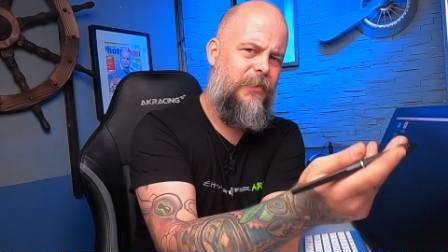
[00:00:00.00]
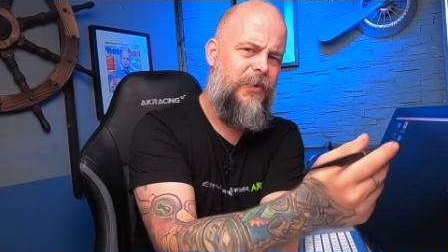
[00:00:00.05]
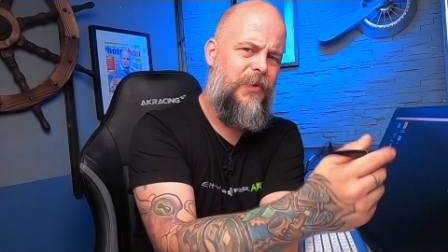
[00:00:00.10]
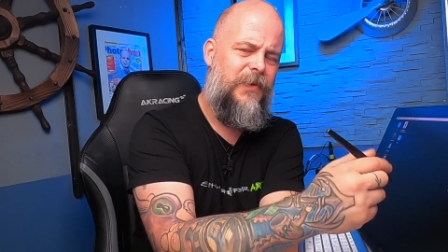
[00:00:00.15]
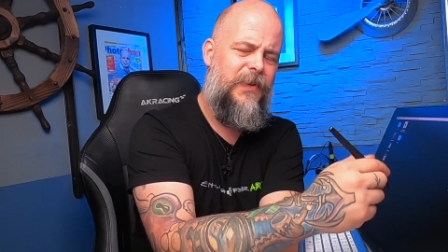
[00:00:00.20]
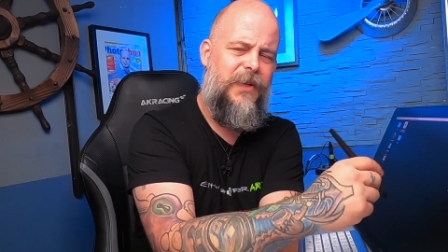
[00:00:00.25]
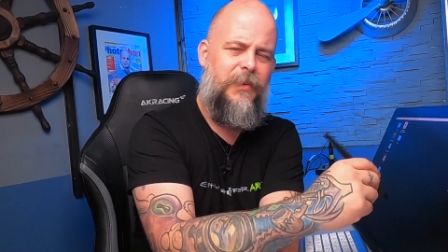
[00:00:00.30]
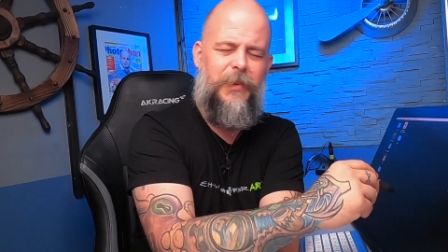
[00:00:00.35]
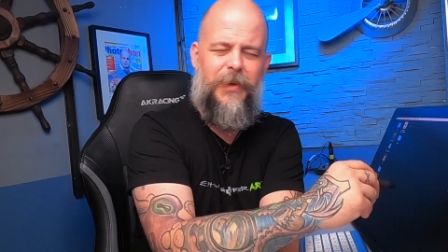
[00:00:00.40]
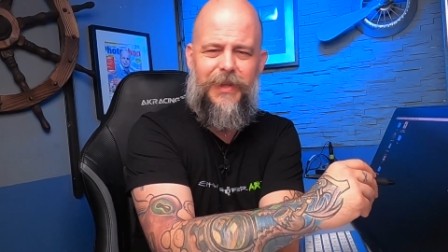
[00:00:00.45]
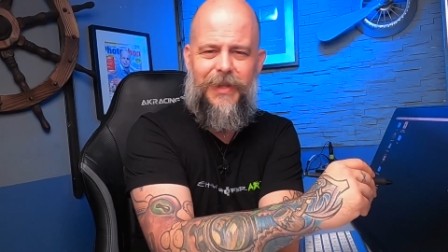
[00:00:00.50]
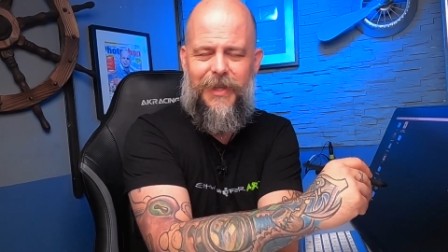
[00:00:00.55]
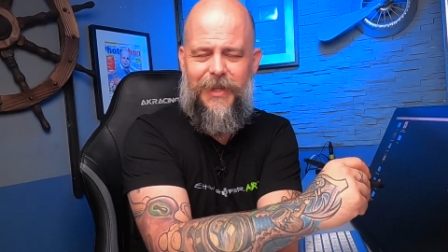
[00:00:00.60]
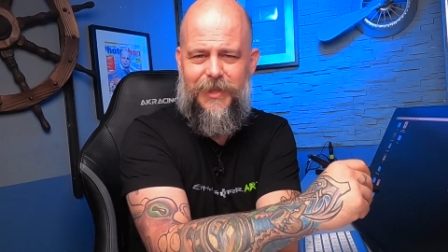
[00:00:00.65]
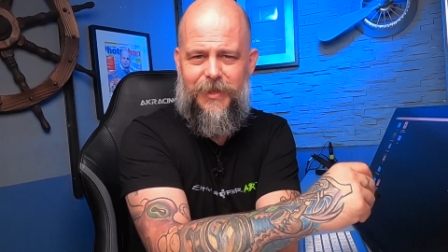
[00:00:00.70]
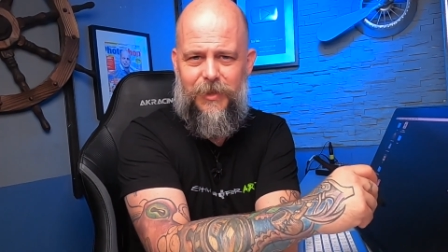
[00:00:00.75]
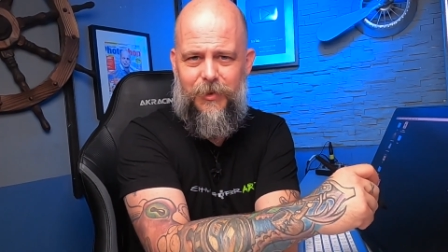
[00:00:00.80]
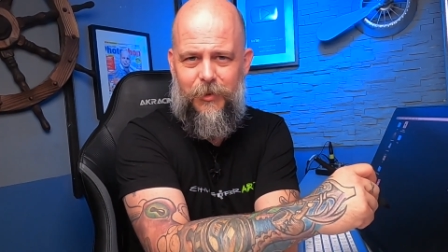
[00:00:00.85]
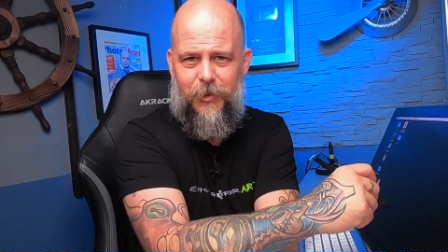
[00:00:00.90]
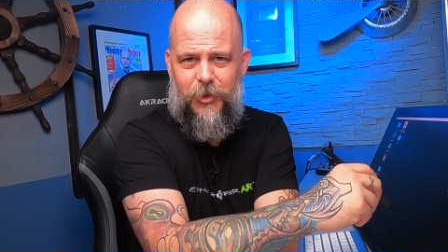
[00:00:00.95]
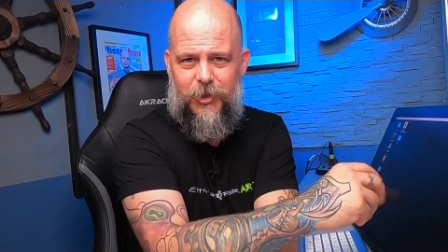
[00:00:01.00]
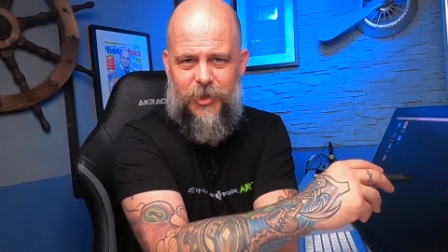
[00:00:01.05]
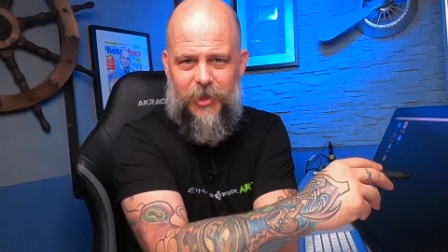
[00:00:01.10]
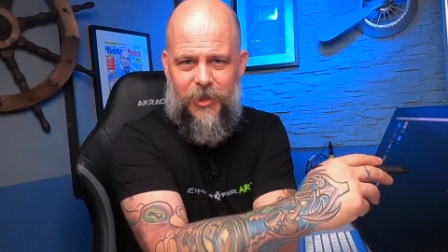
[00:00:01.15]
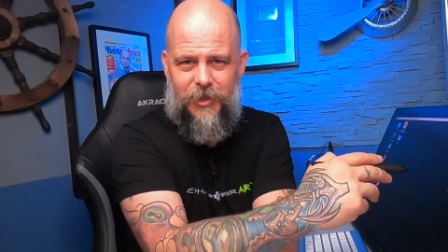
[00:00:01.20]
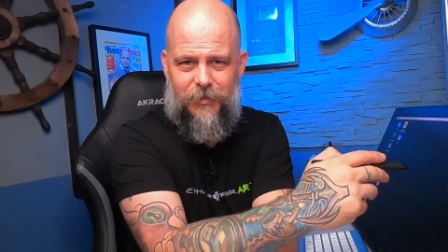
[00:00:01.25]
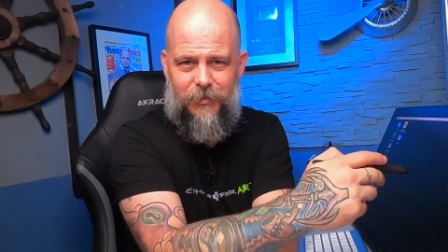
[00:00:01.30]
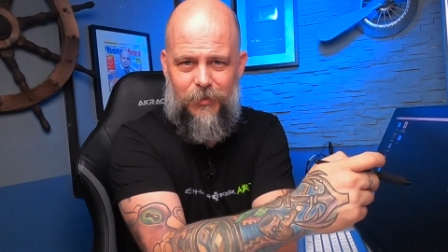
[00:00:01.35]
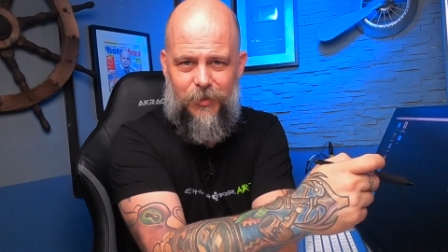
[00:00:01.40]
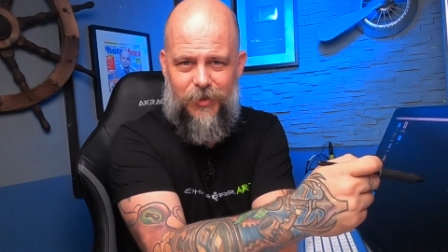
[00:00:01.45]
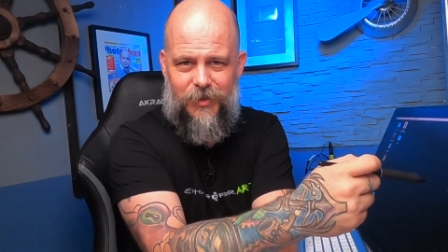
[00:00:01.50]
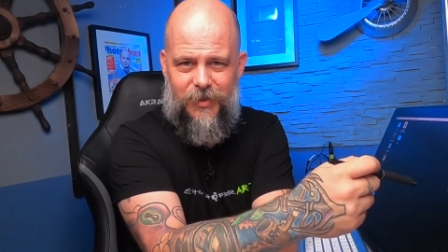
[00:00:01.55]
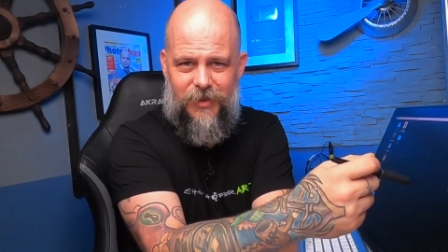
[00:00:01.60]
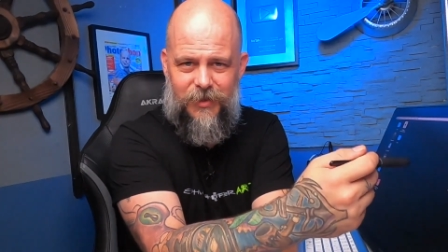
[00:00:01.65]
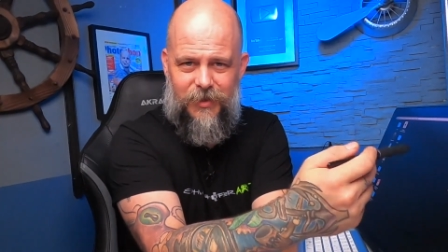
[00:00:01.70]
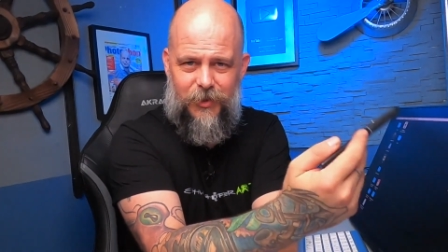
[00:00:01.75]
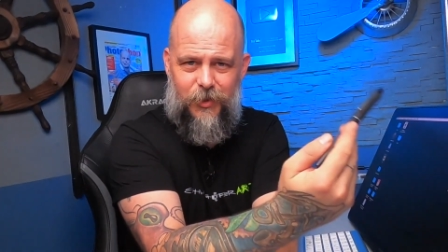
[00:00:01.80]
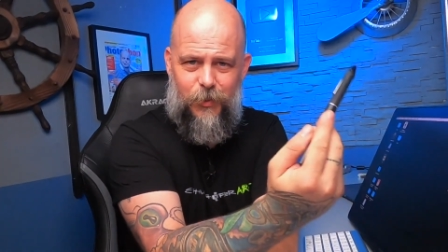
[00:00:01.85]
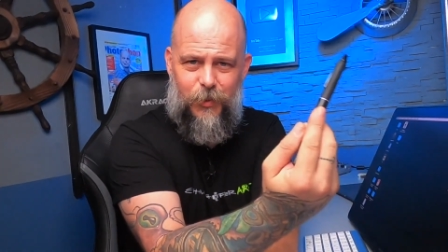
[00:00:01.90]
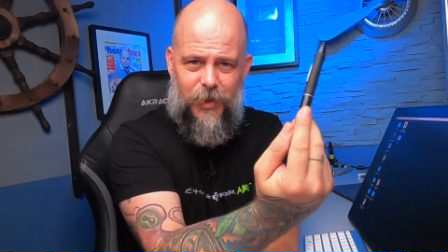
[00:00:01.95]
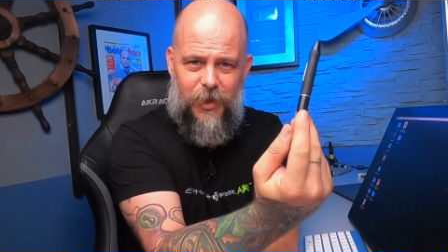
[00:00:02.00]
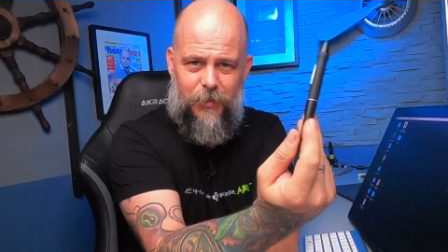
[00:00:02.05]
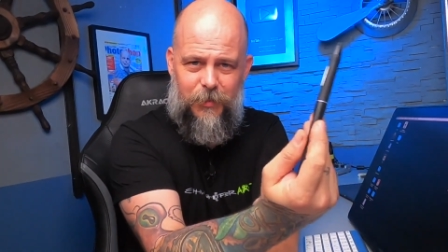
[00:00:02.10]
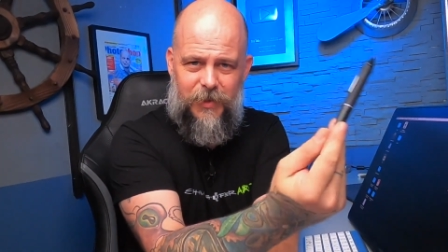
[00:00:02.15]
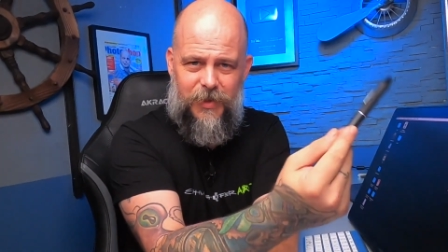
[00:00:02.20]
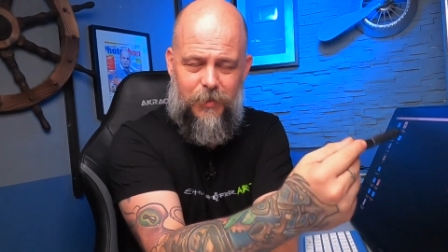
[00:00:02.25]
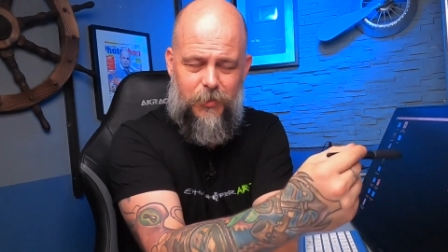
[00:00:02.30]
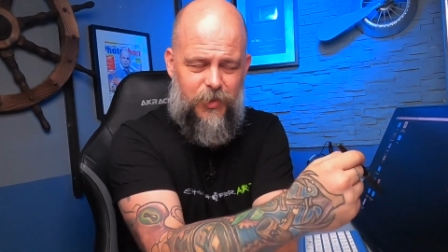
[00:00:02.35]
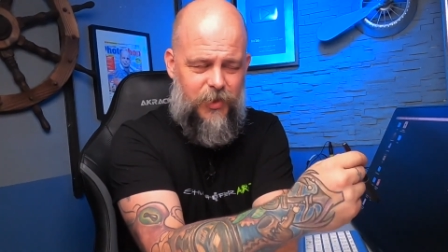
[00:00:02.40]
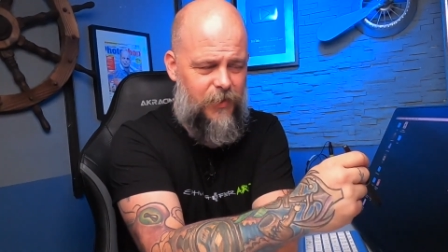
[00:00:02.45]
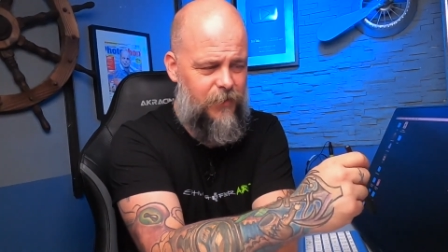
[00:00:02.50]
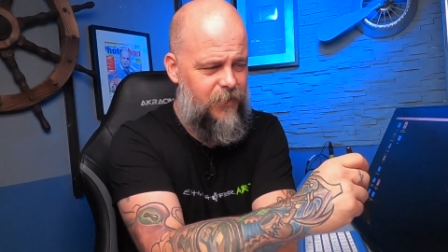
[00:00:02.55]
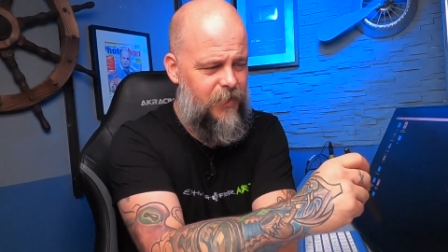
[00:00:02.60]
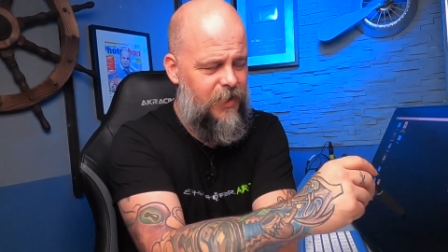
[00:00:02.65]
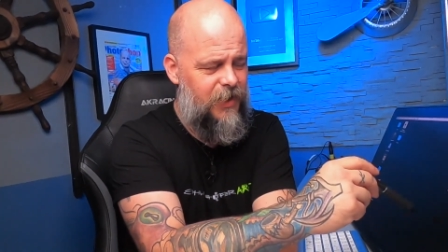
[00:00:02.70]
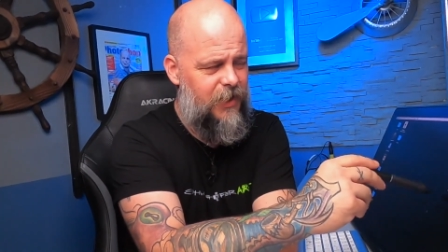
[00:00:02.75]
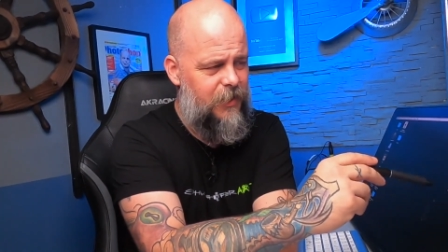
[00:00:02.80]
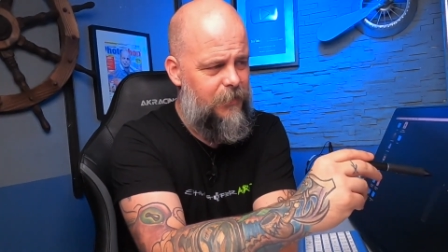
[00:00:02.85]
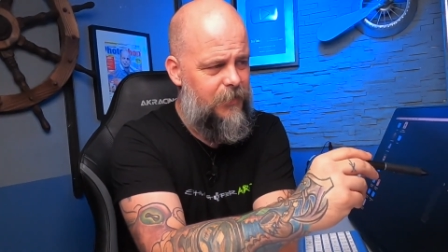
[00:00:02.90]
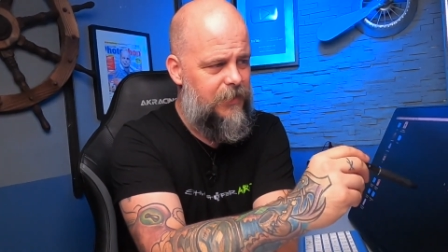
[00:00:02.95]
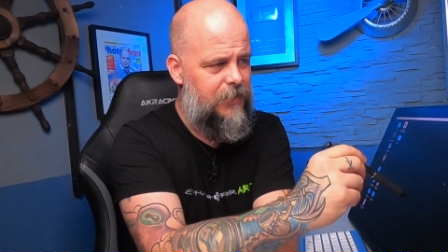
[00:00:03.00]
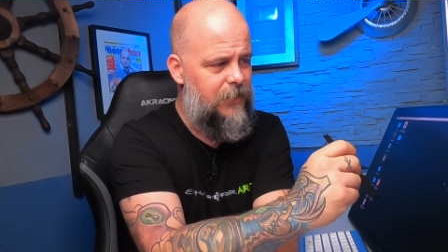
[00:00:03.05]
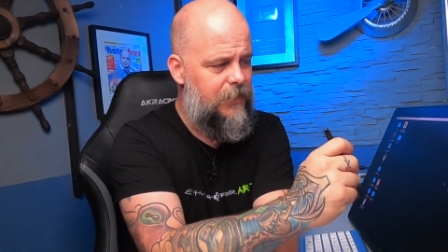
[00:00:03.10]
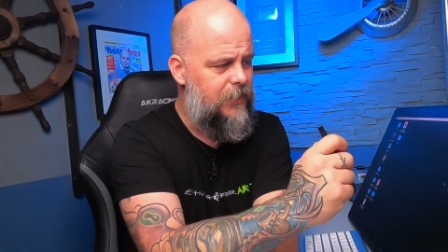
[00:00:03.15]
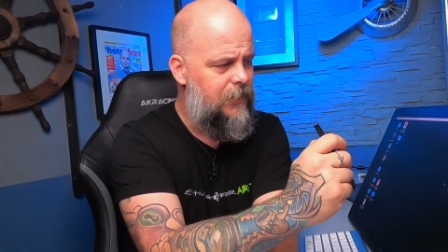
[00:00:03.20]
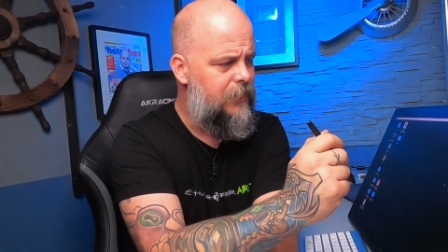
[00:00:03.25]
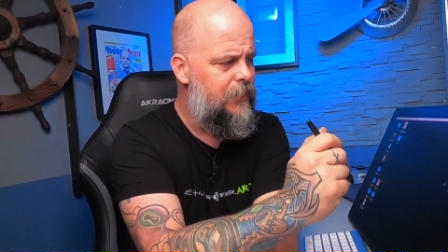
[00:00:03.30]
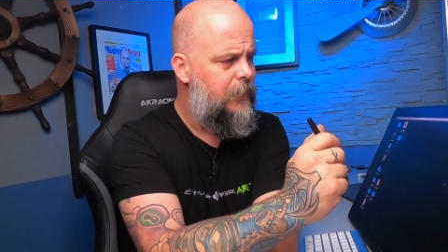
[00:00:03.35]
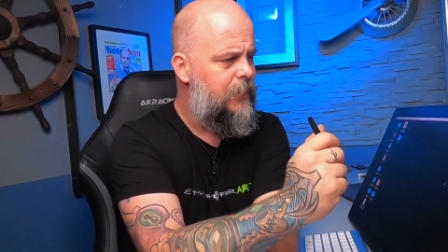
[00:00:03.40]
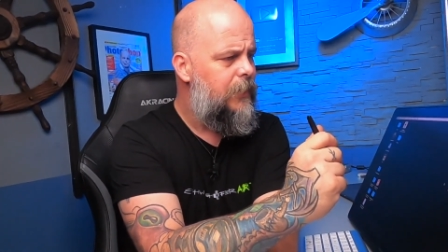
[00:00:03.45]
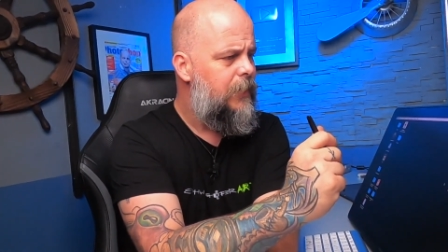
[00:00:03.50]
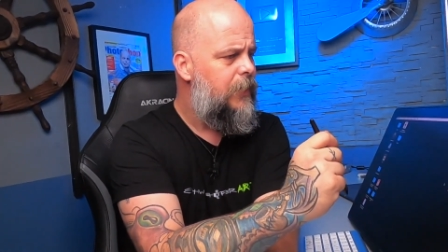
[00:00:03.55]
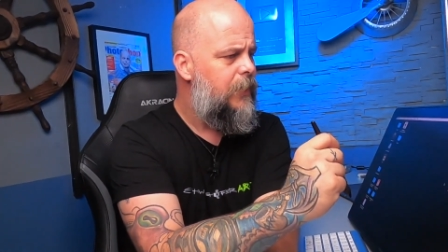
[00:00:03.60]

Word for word: immer wieder meinen Rechner neu starten muss, dass ich überhaupt mit dem Stift hier arbeiten kann,